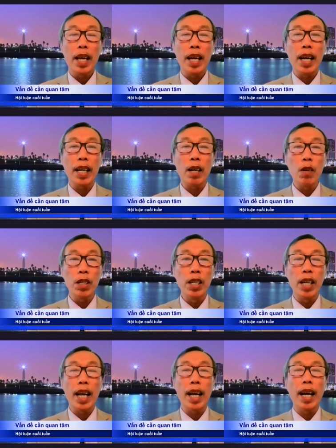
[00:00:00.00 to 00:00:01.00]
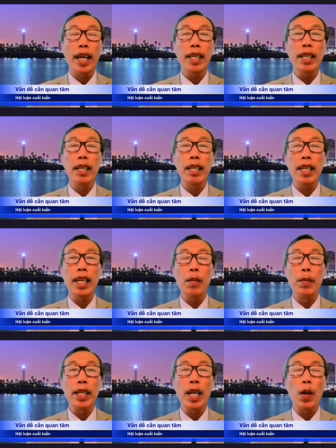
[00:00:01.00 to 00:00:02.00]
à, con đường hàng hải ở
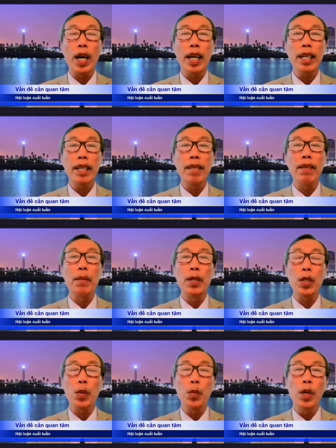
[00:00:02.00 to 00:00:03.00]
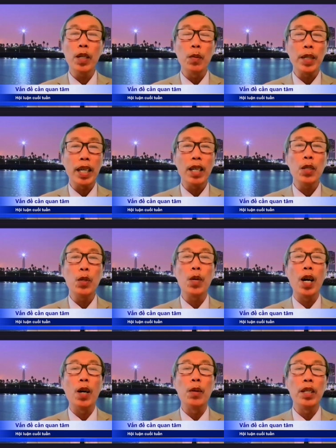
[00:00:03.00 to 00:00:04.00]
eo biển Đài Loan và bên Trung Quốc cũng sẽ có nhu
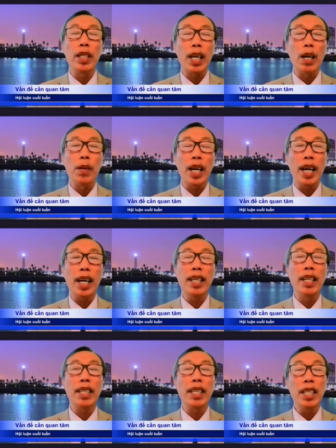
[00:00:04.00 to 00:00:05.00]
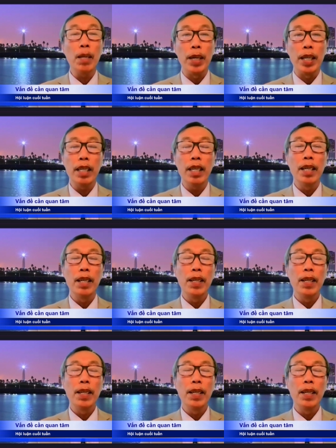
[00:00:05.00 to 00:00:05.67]
cầu đưa tàu ra nghênh chiến với Mỹ